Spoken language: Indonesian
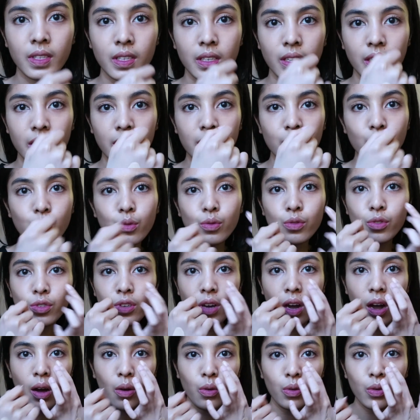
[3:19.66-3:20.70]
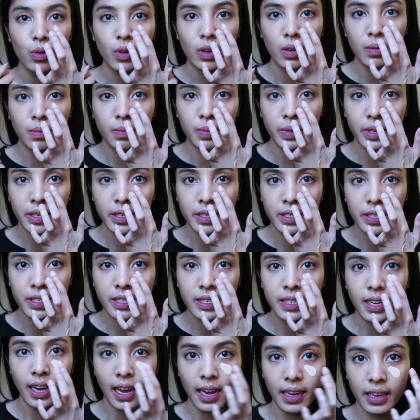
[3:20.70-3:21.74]
ini tuh jauh lebih
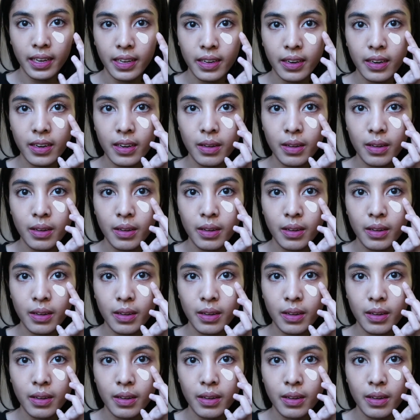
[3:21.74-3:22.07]
cair